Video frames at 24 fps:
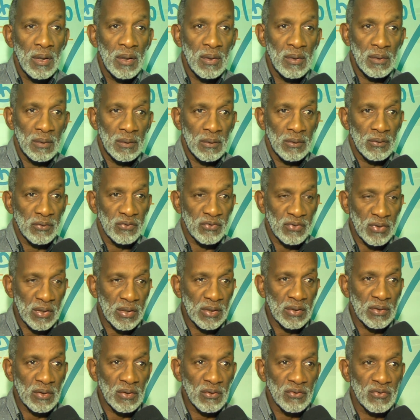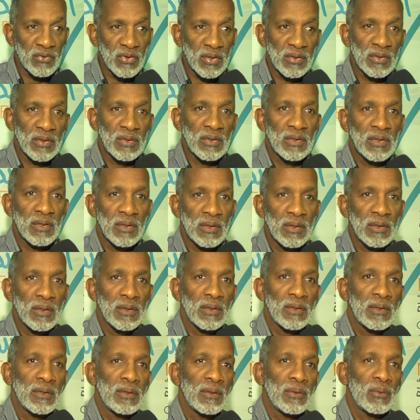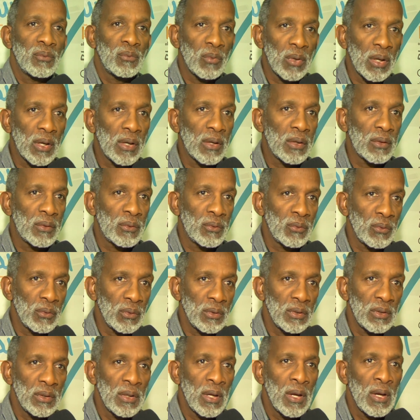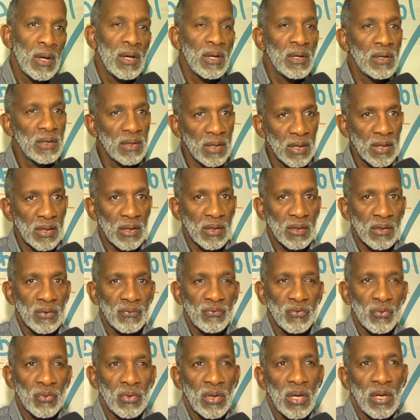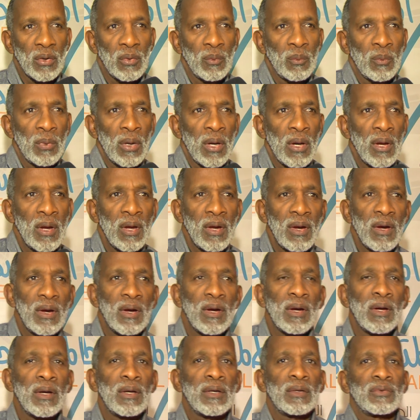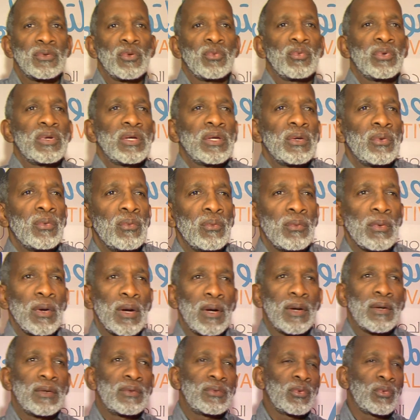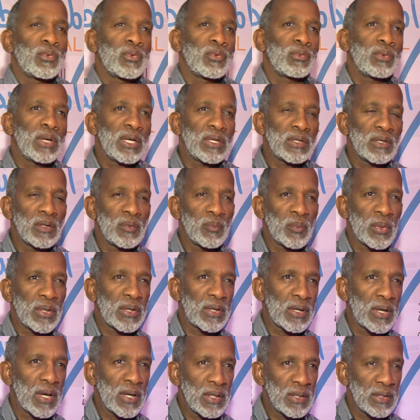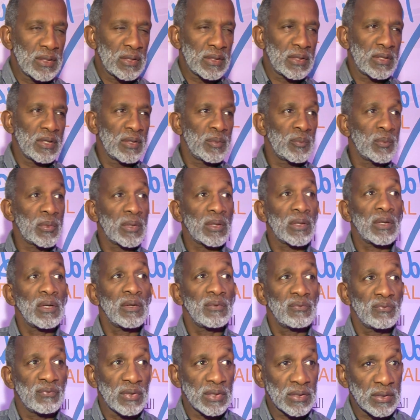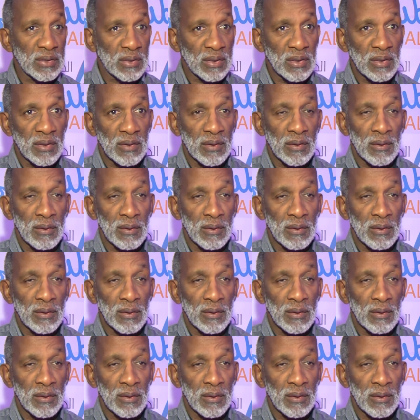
الشريط الجديد اللي هو نوح لا يعرف العون آه، دوري هو دور واحد البراح اللي كيبرح في هذيك